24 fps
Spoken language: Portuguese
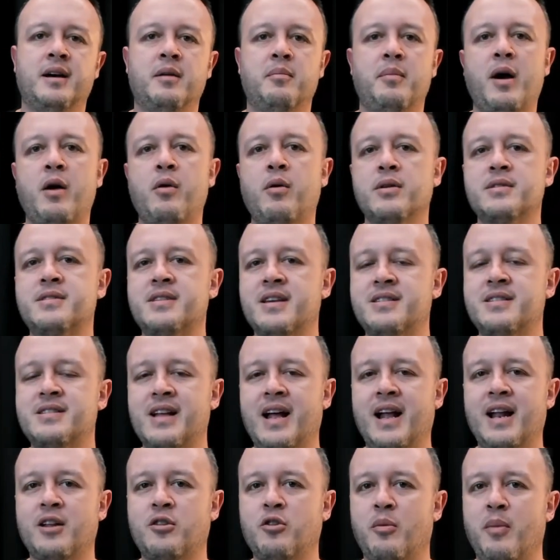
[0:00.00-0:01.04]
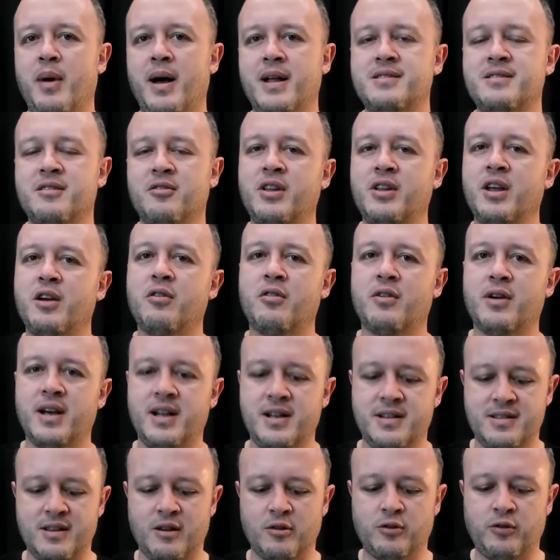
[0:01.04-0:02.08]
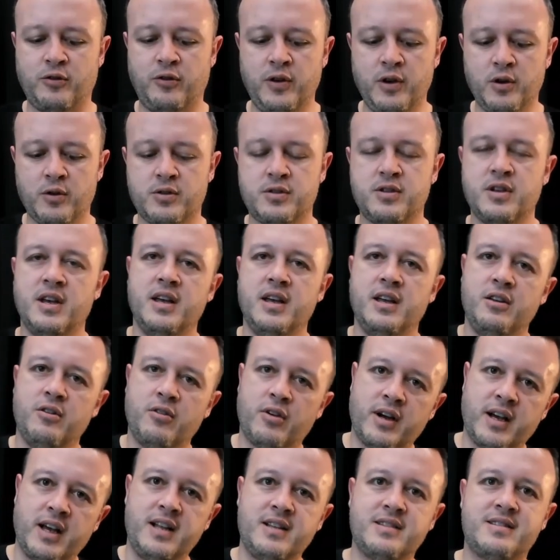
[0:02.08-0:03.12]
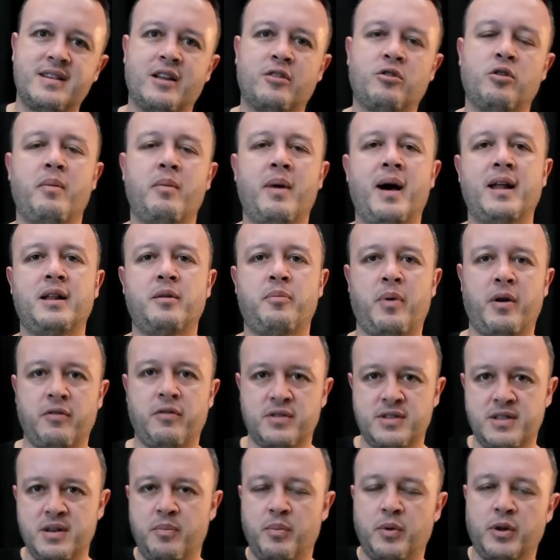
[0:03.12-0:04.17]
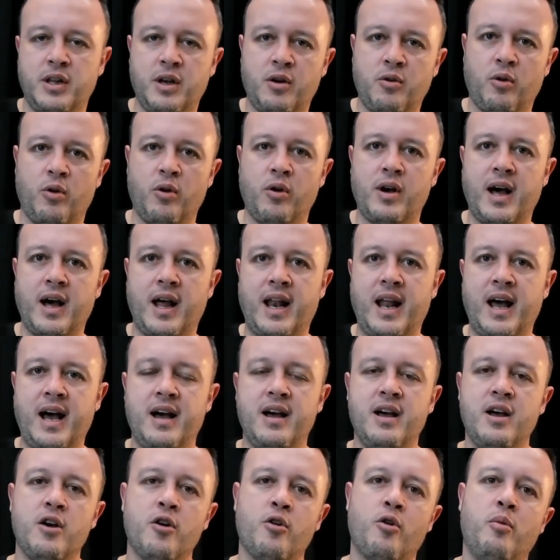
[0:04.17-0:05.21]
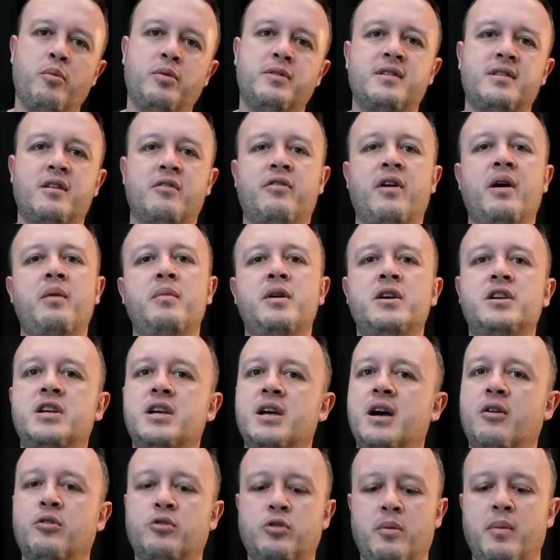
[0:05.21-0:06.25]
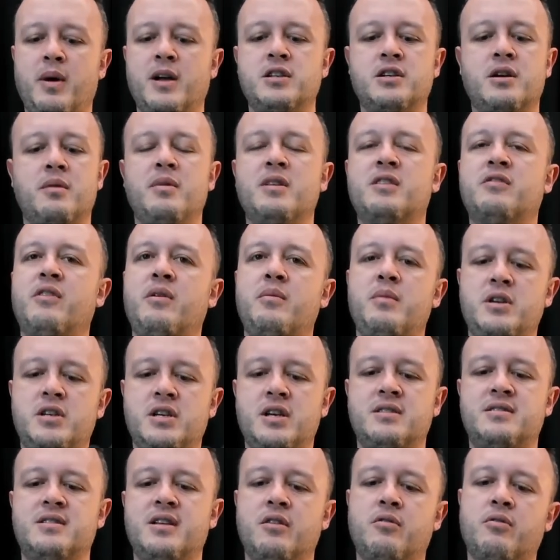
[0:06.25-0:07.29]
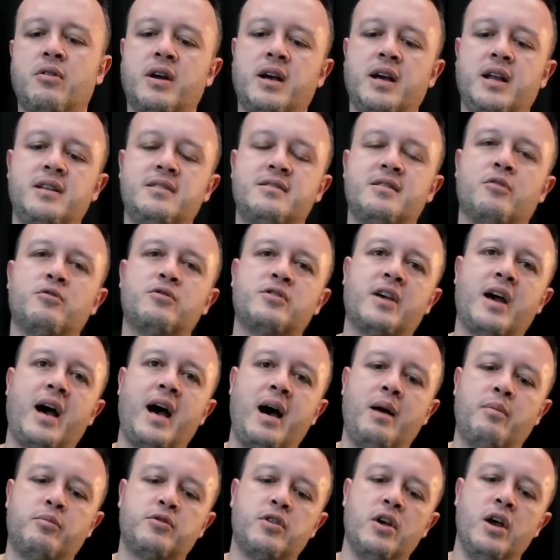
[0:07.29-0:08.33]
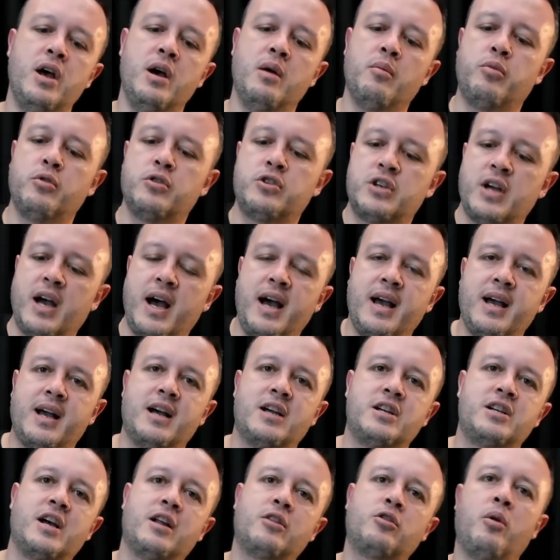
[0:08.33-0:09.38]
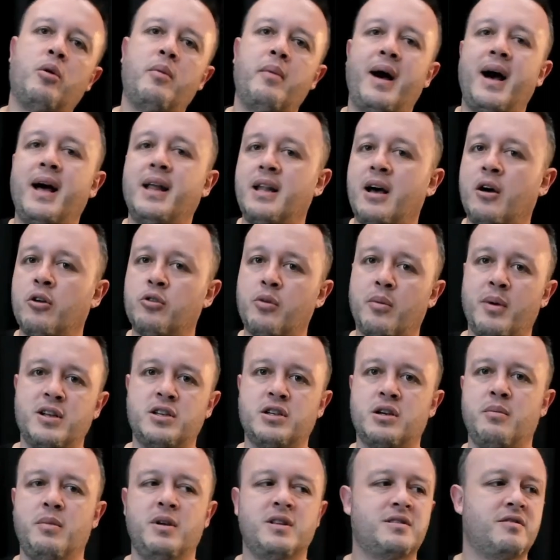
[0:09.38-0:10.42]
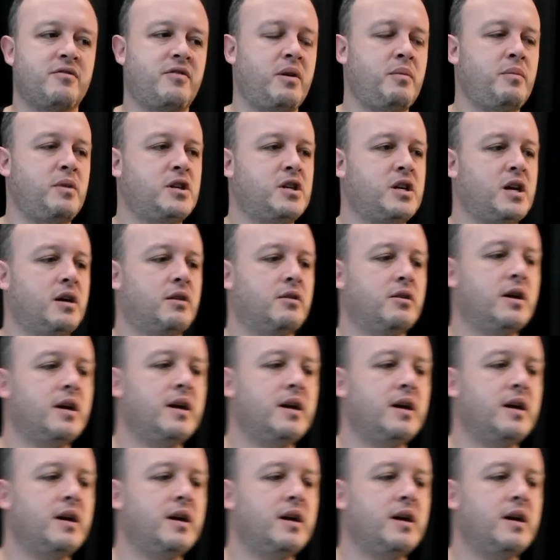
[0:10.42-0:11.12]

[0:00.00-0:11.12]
Mas quando você instala a tomada, você não tem que organizar os fios e organizar a tomada para você poder colocar lá? Como que você não vai mexer? Automaticamente você vai mexer, você tem que organizar os cabos, puxar, encaixar a tomada, automaticamente você vai mexendo.